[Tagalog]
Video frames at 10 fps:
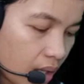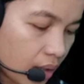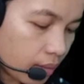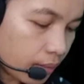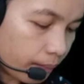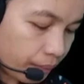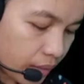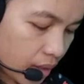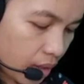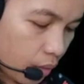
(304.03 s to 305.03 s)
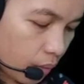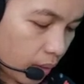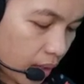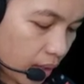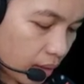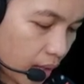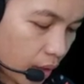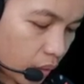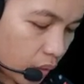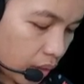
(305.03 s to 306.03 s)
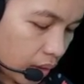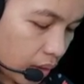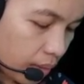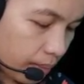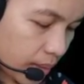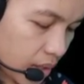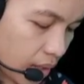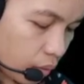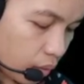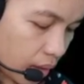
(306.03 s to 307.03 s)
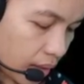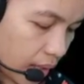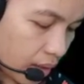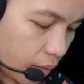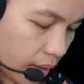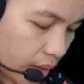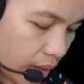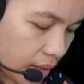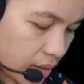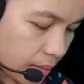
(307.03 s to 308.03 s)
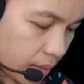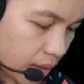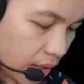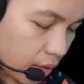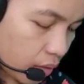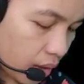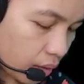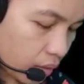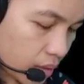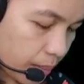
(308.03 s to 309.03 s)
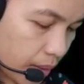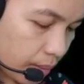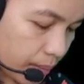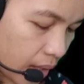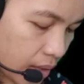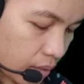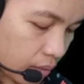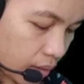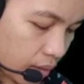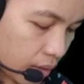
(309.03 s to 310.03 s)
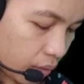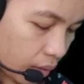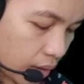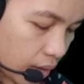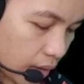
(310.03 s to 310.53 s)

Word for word: walang, walang, ano, masyadong kang gagawin. Ayan, click nyo lang yung spin price yung nandito